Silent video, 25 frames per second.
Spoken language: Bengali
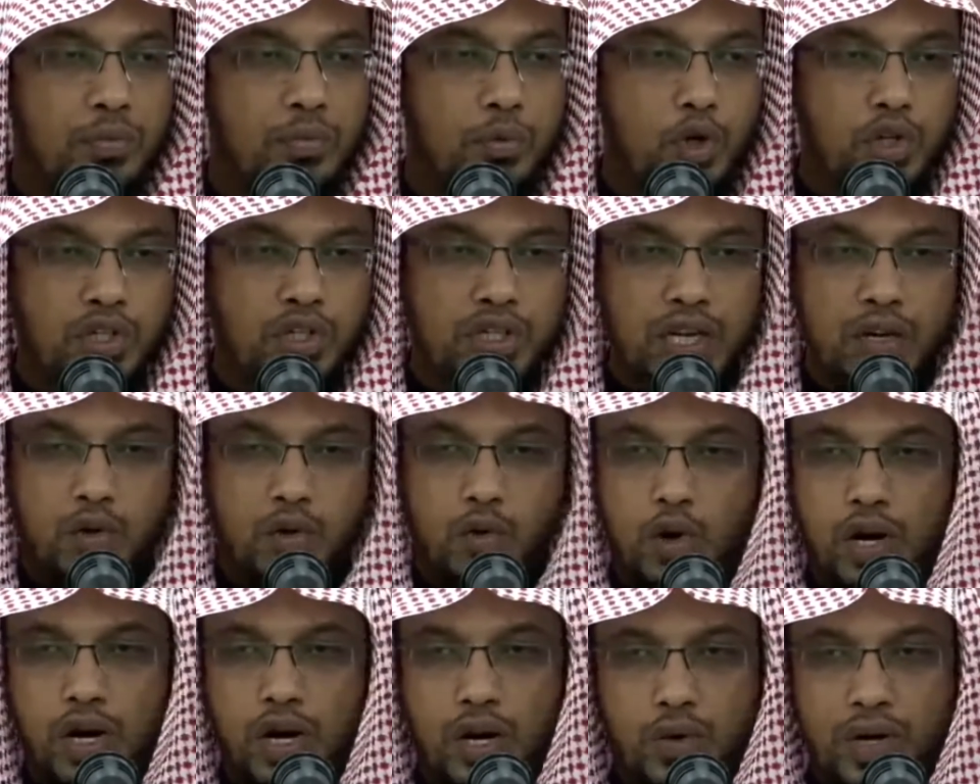পরিষ্কার
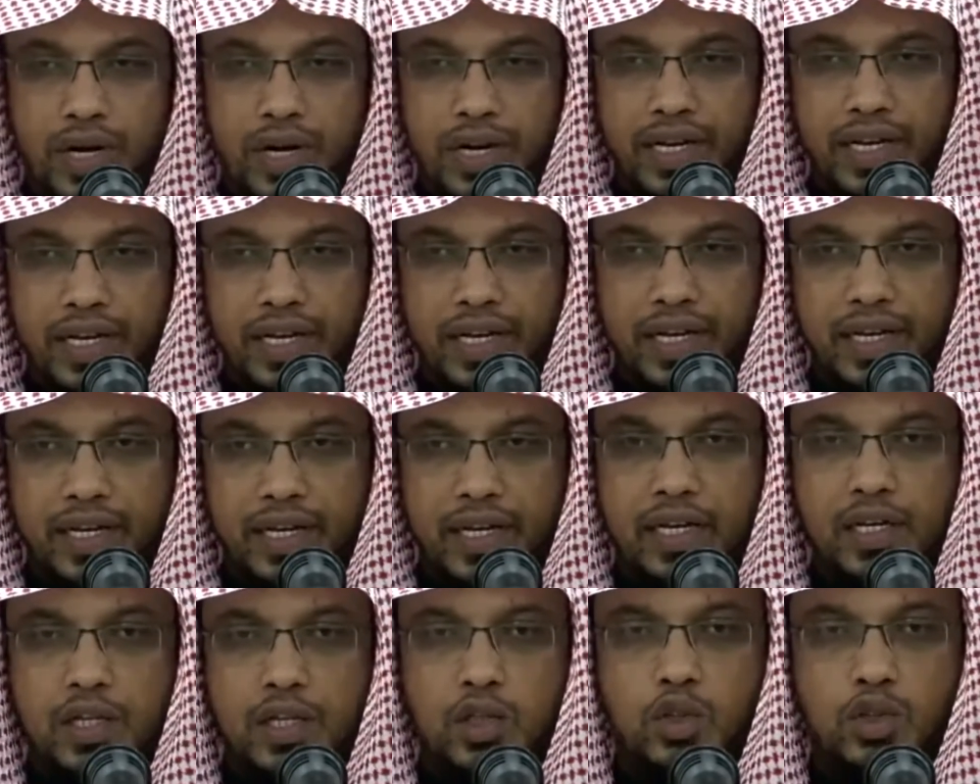করে নেওয়া আগে
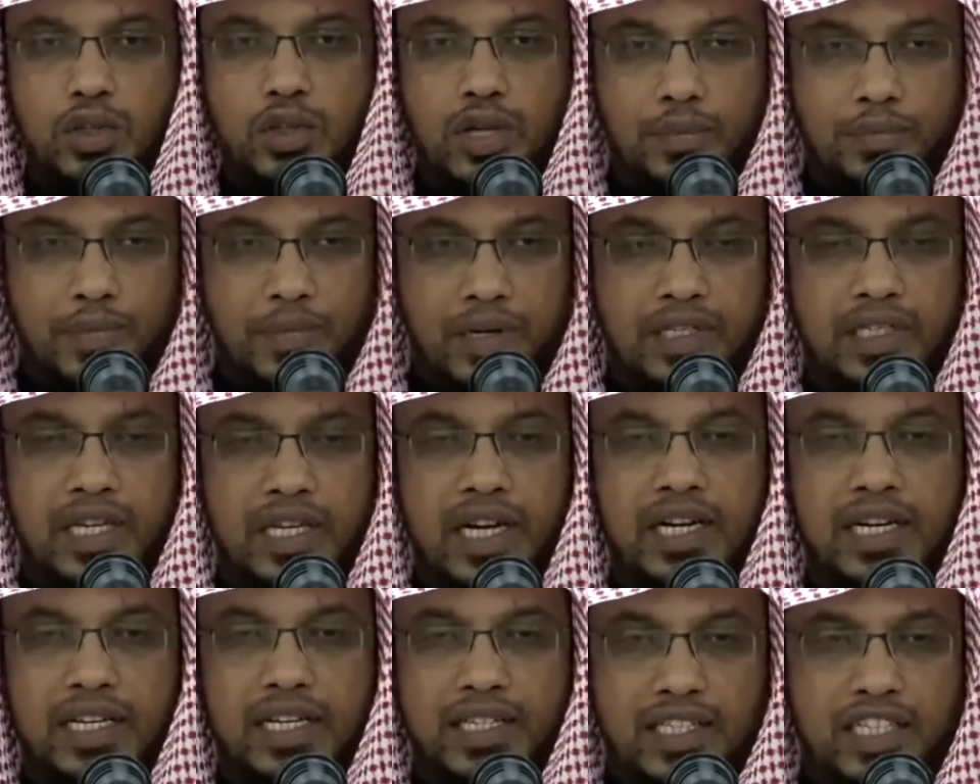যদি আপনার
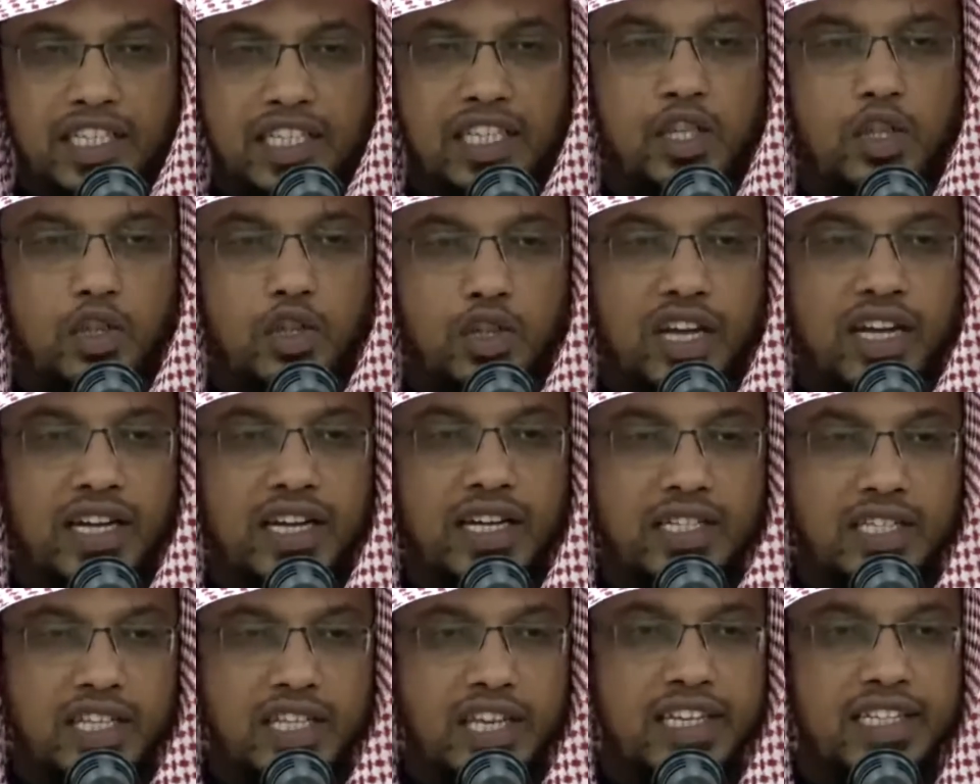জায়গাটা চিহ্নিত
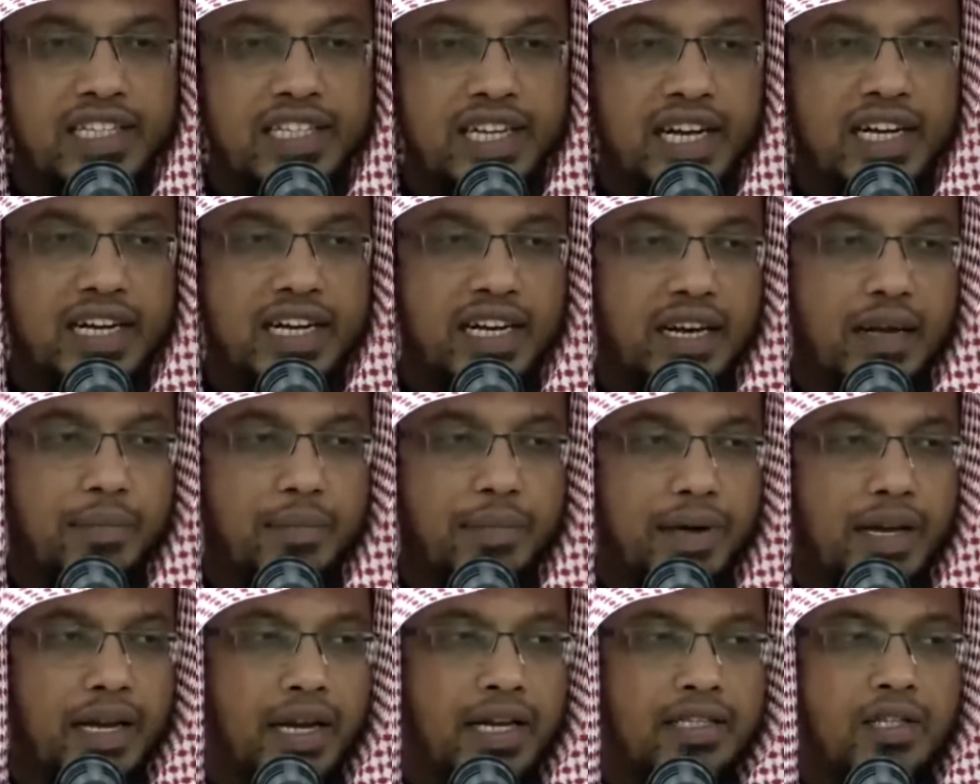থাকে যে এই জায়গাটা
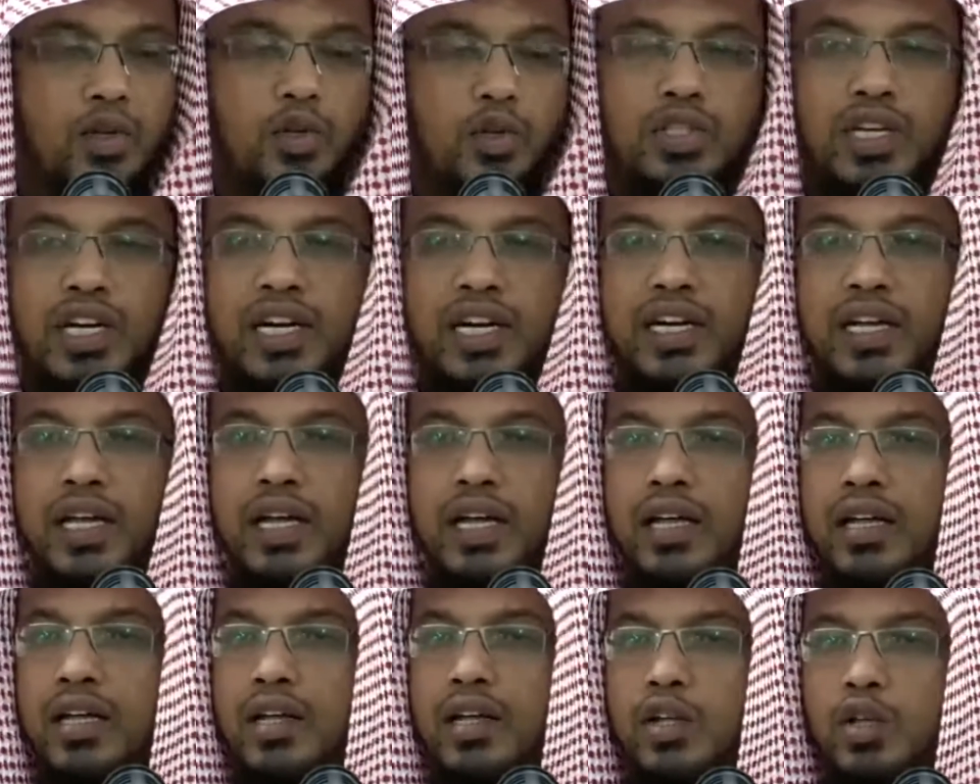নাপাক লাগছে ওই জায়গাটা
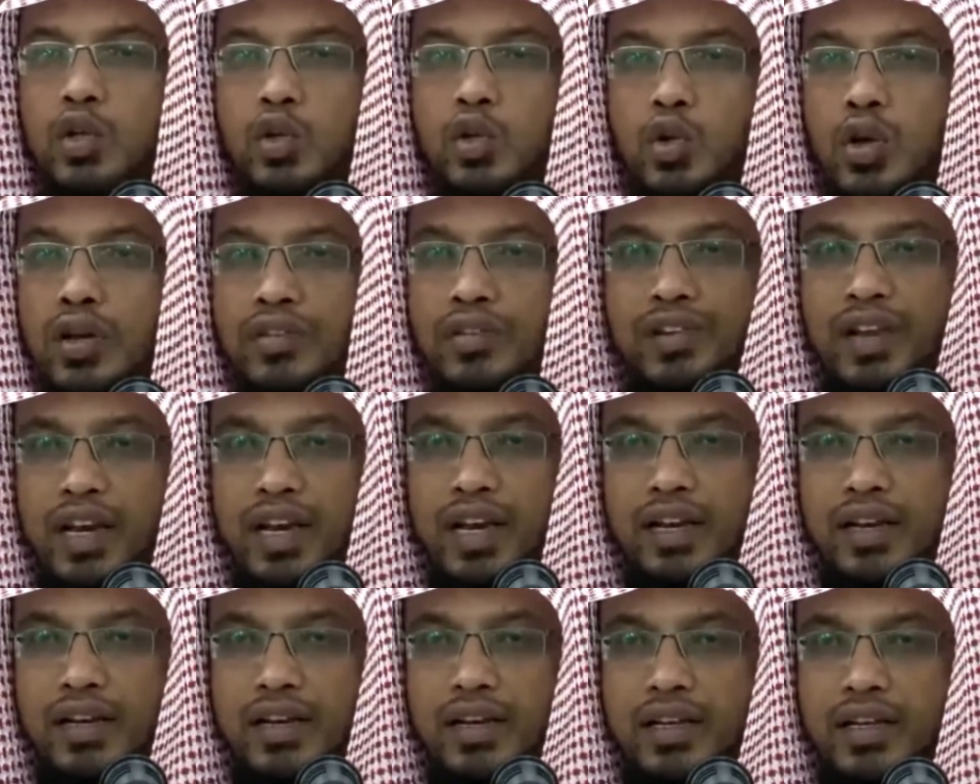ধুয়ে
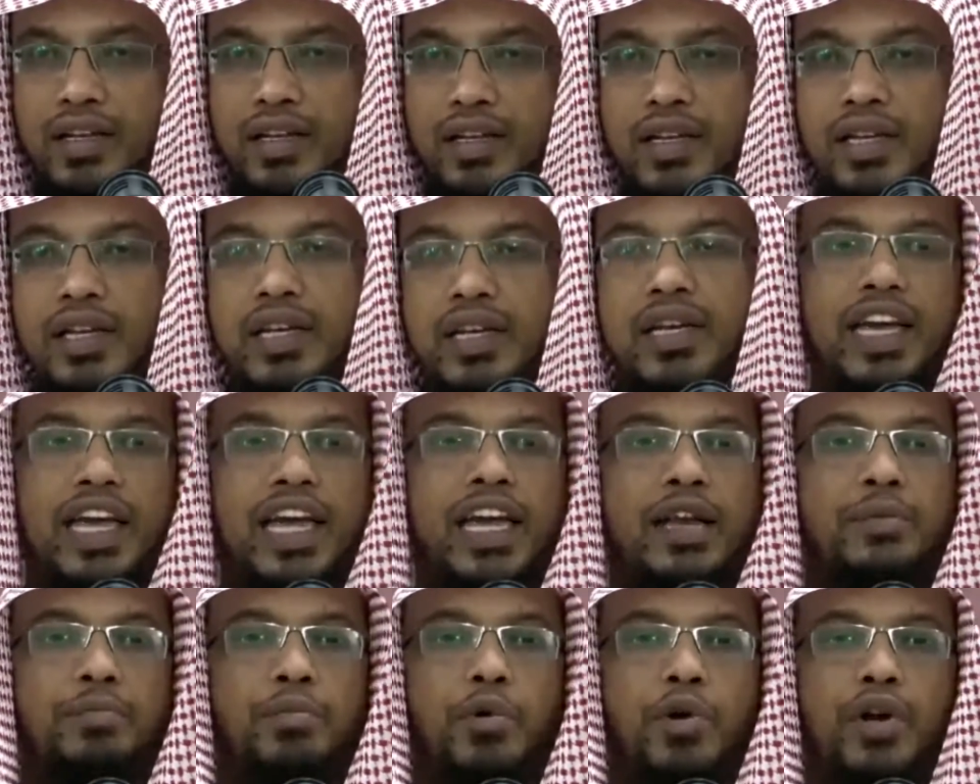ফেলান
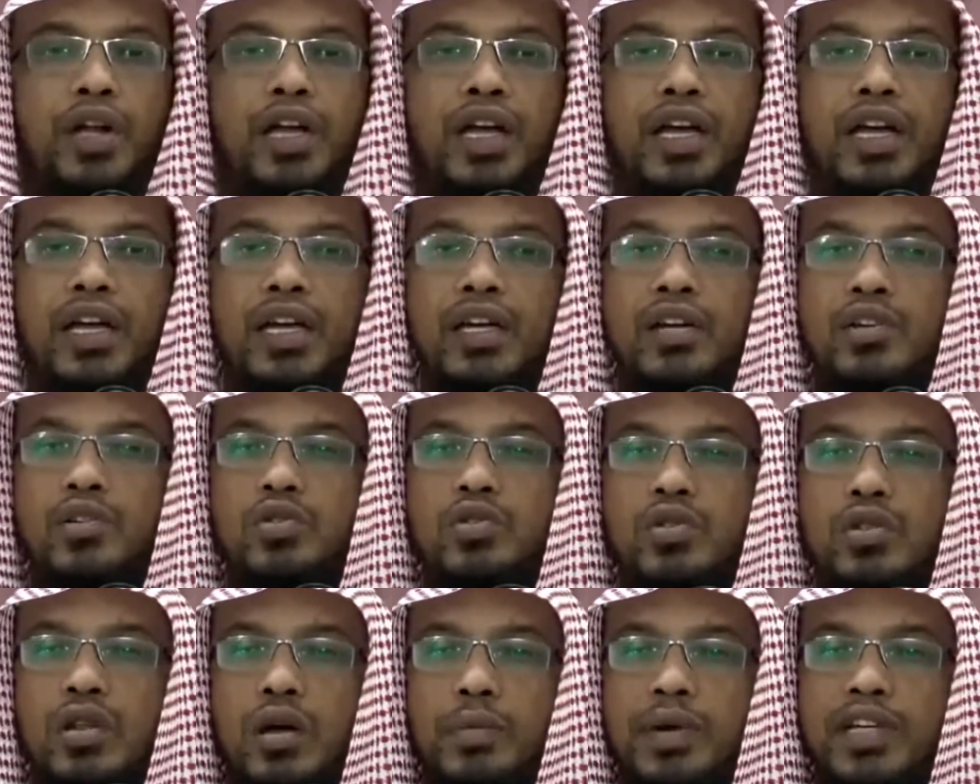এরপরে
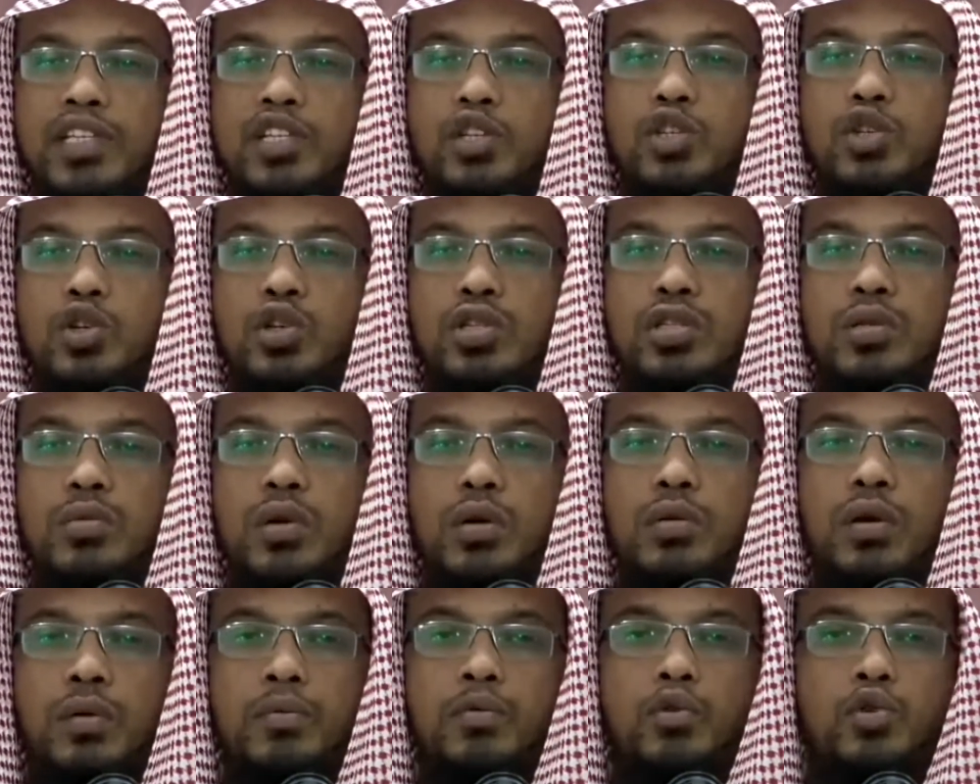নামাজের জন্য
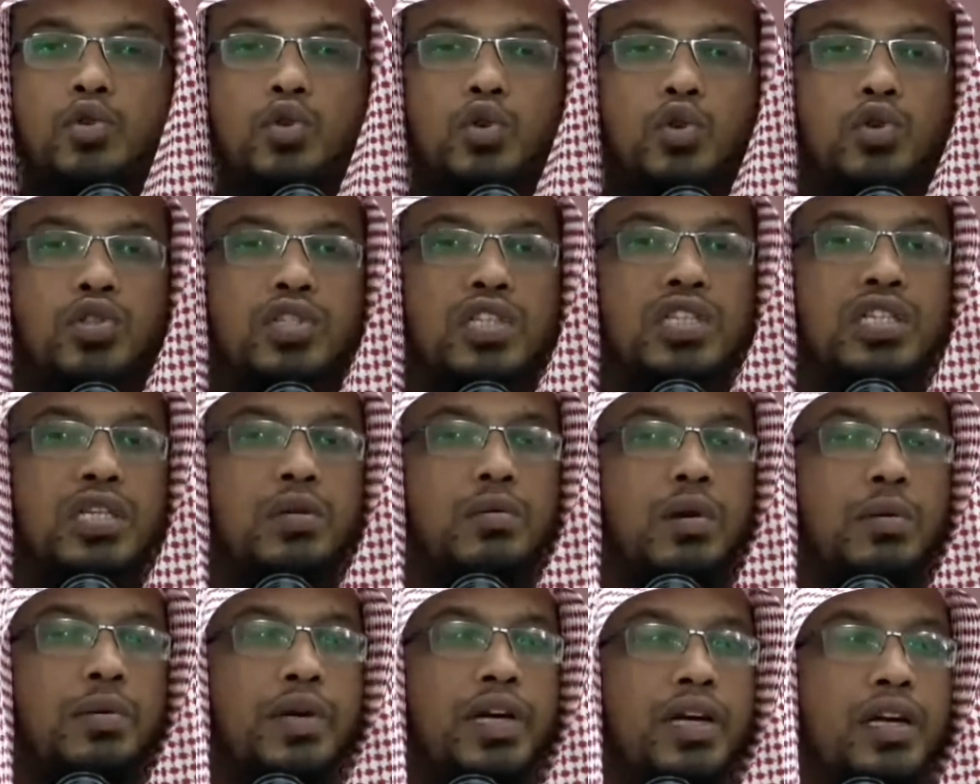যেভাবে আমি উজু করছি
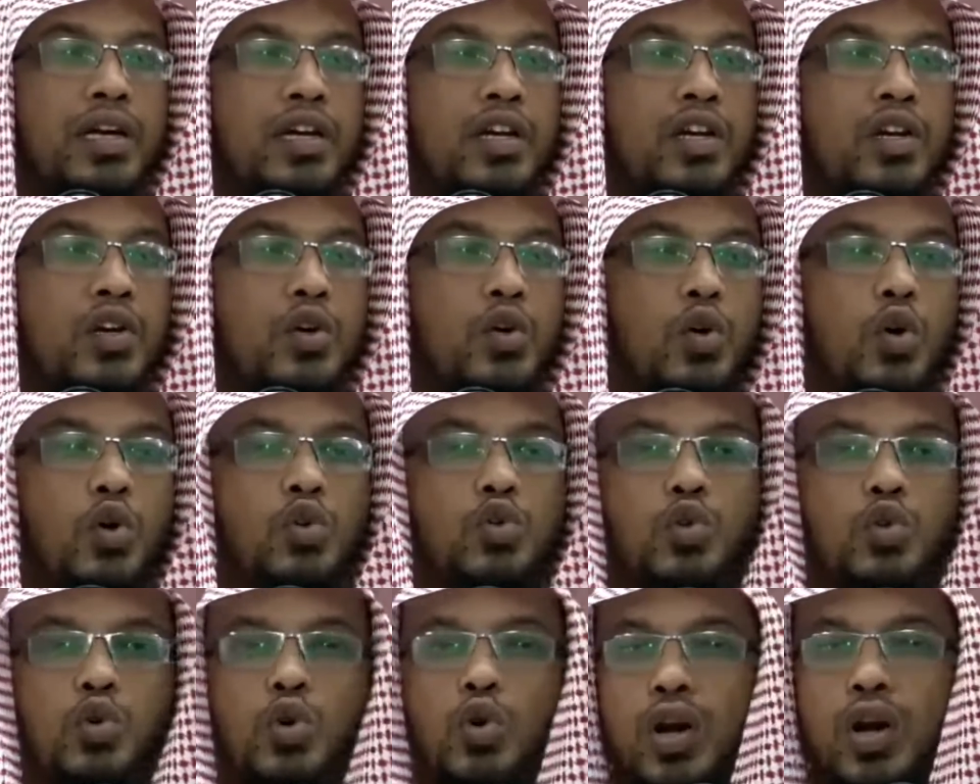সেভাবে
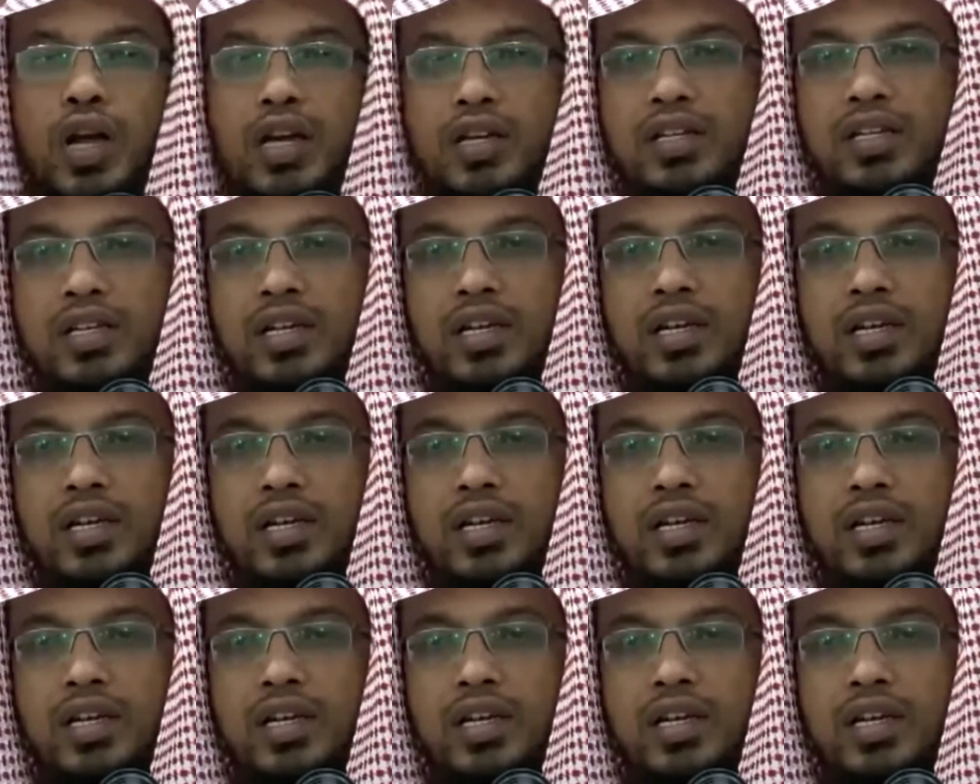উজু করা